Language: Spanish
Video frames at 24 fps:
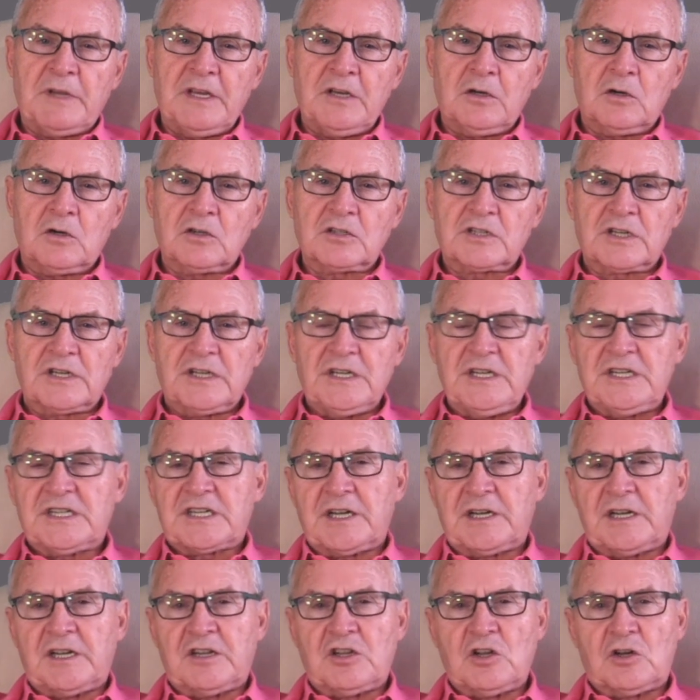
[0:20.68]
amigos y
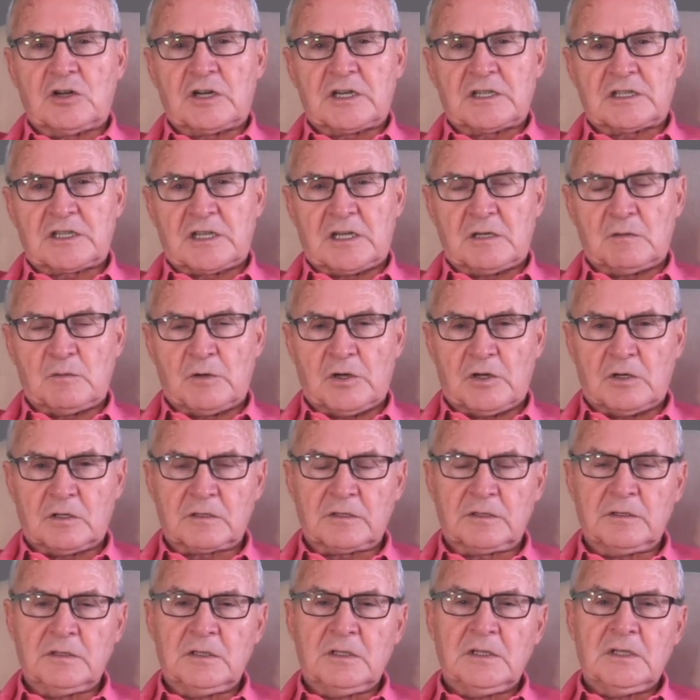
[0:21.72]
seguidores del
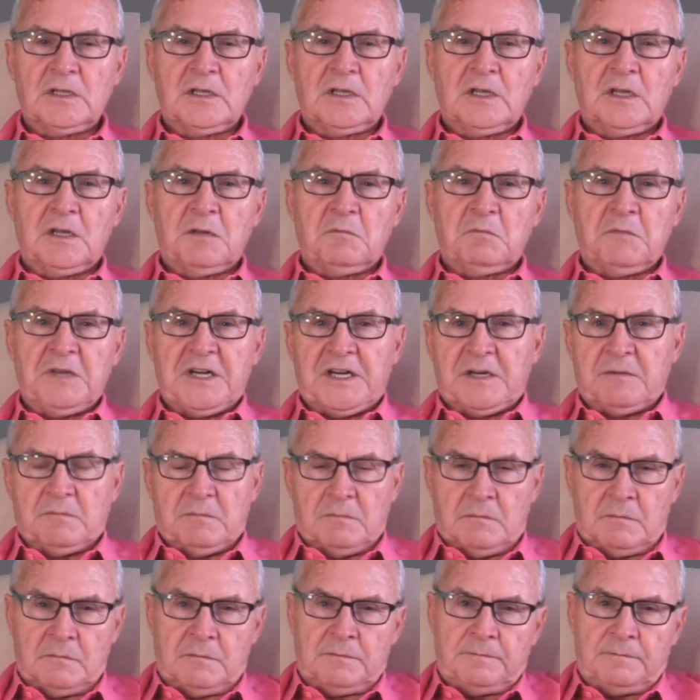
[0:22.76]
blog. Mire,